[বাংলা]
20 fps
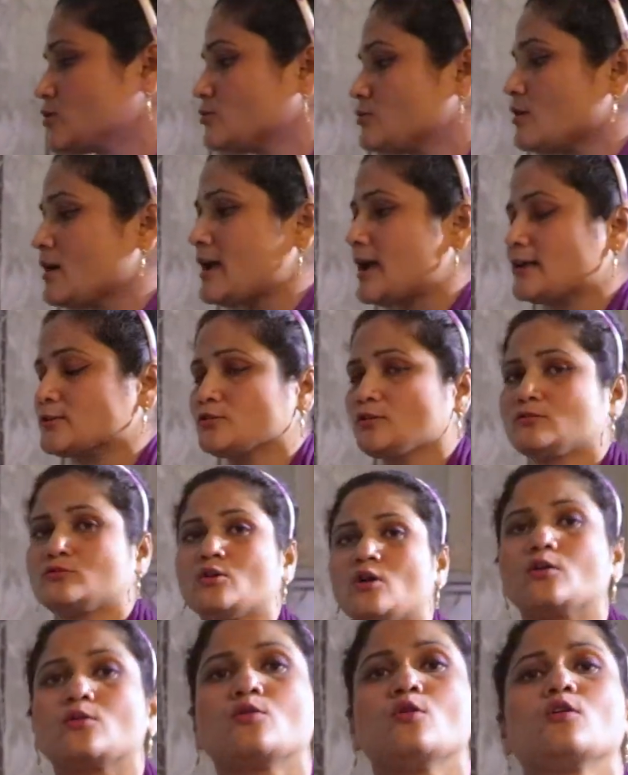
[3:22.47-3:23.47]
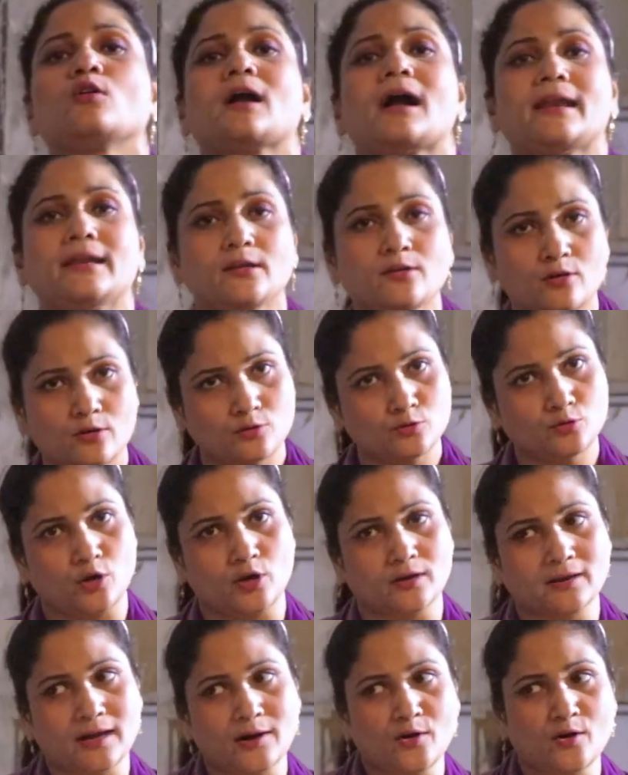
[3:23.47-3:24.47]
জন্য একজন দক্ষ কারিগর
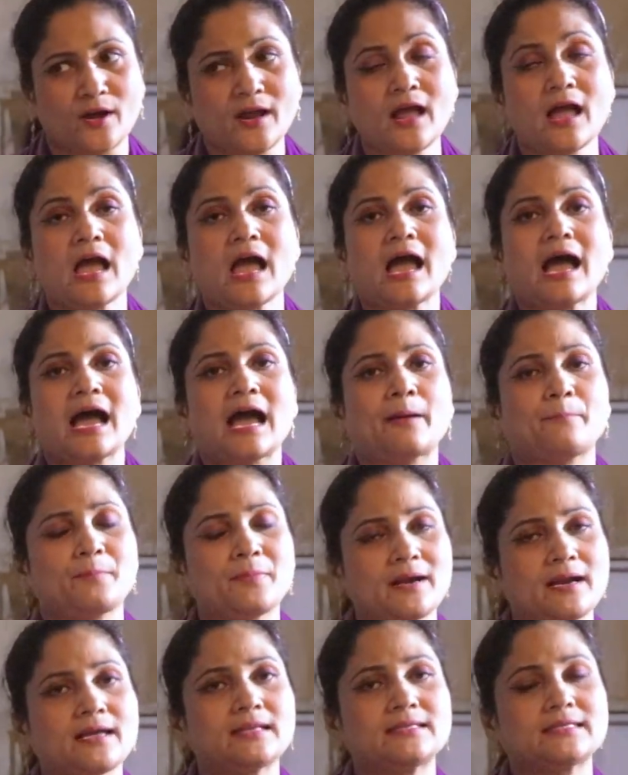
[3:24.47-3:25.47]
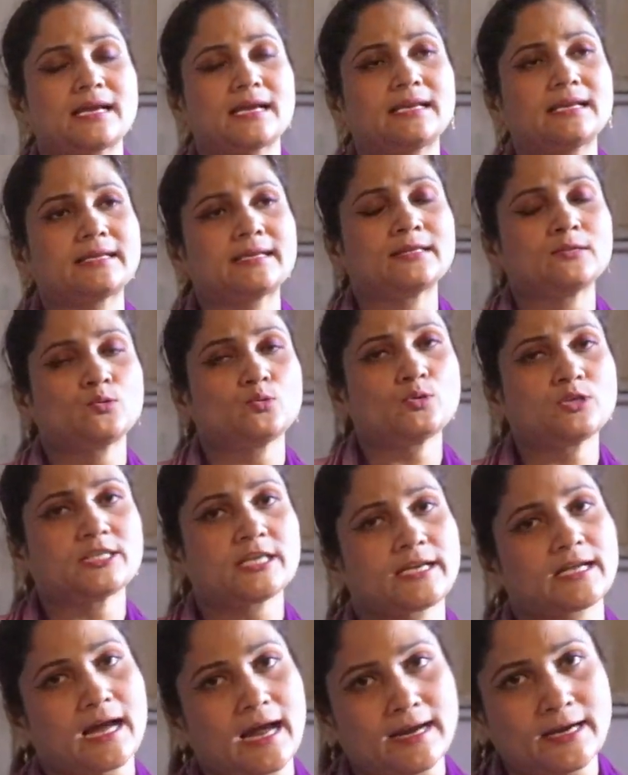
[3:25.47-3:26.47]
দরকার হয় আপনারা চাইলে কিন্তু
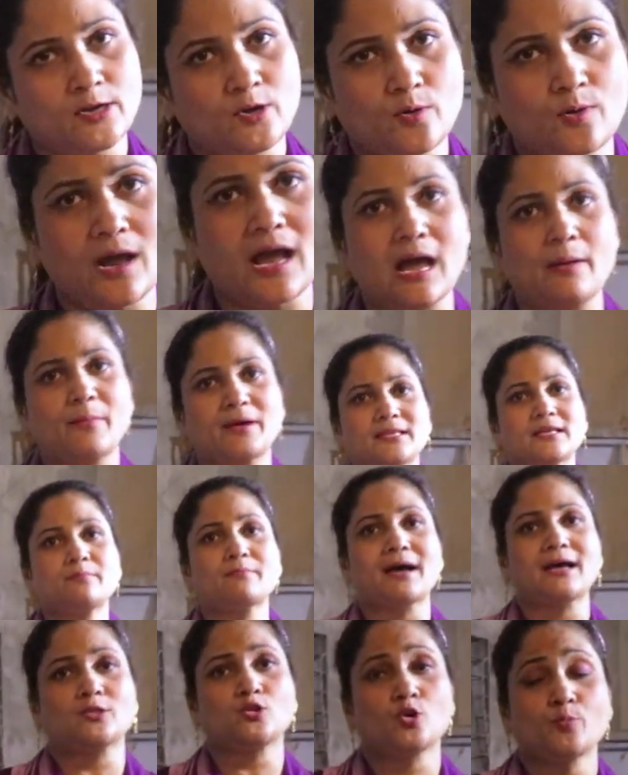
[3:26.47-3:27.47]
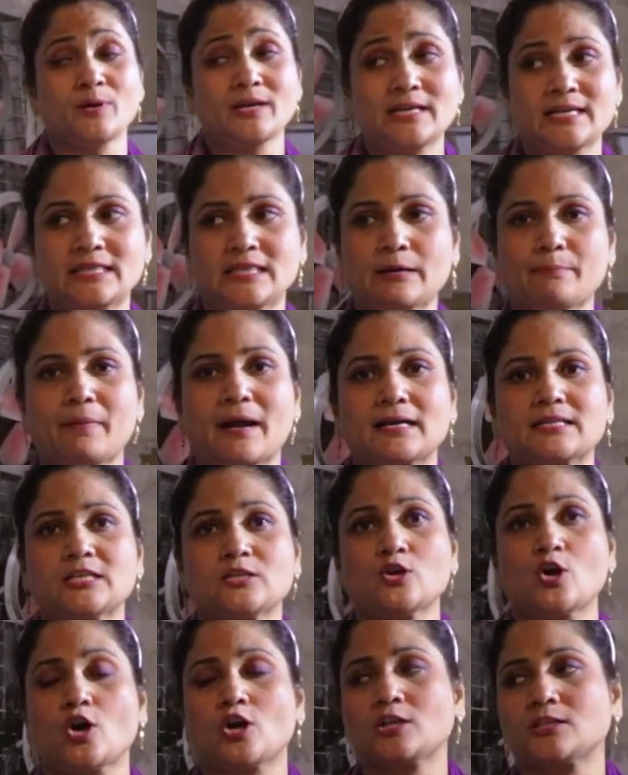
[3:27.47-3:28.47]
সেই কারিগর আমাদের মাধ্যমে নিতে
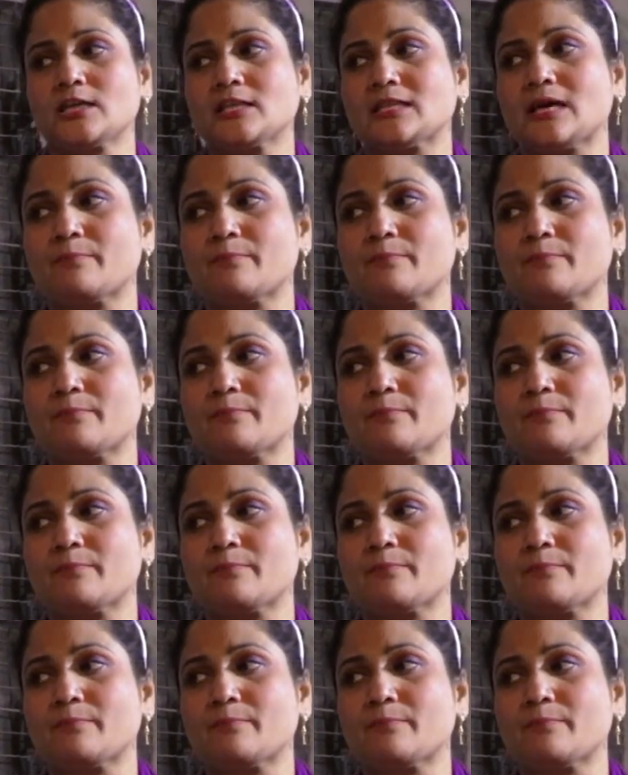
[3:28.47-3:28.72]
পারছেন অর্থাৎ